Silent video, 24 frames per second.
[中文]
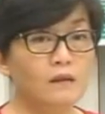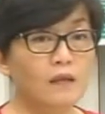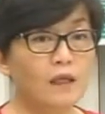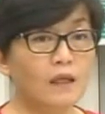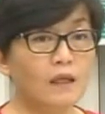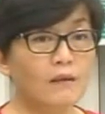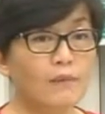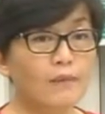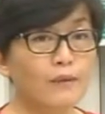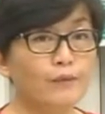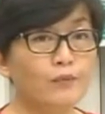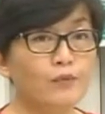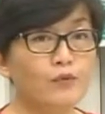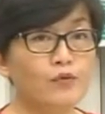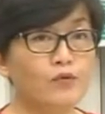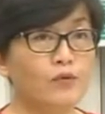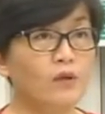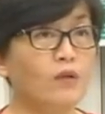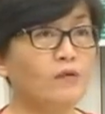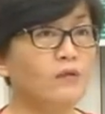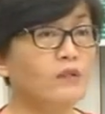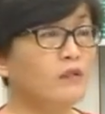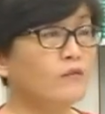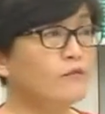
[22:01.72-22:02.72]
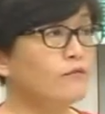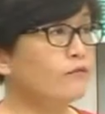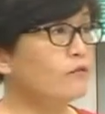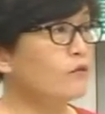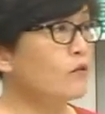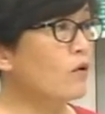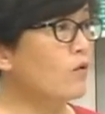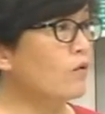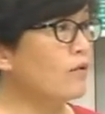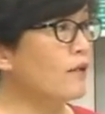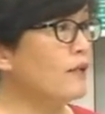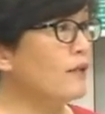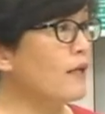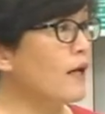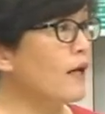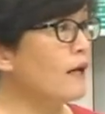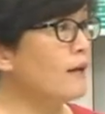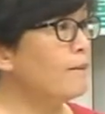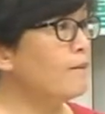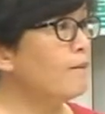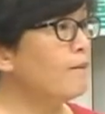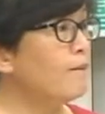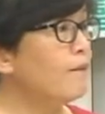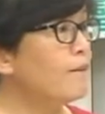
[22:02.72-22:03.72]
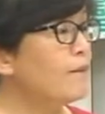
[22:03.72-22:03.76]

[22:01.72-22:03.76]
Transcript: 他根本不需要政府同意啊。